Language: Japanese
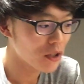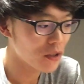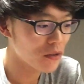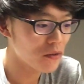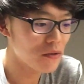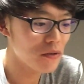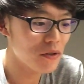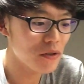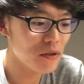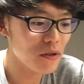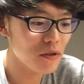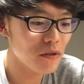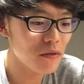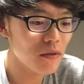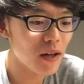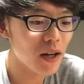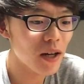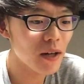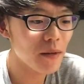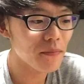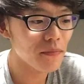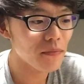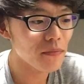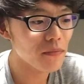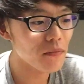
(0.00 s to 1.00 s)
普通
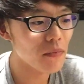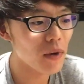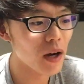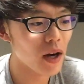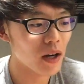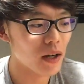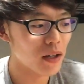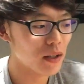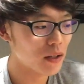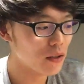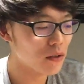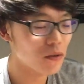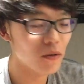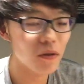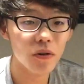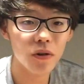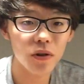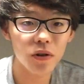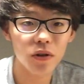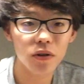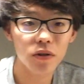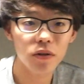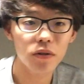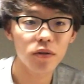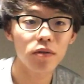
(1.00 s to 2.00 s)
は、まあ、こ
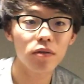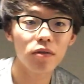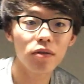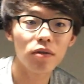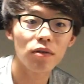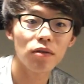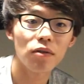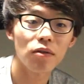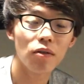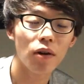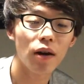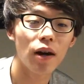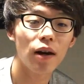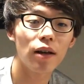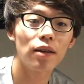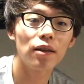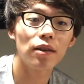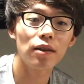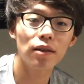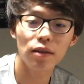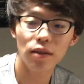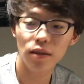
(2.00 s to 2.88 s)
ういうのが、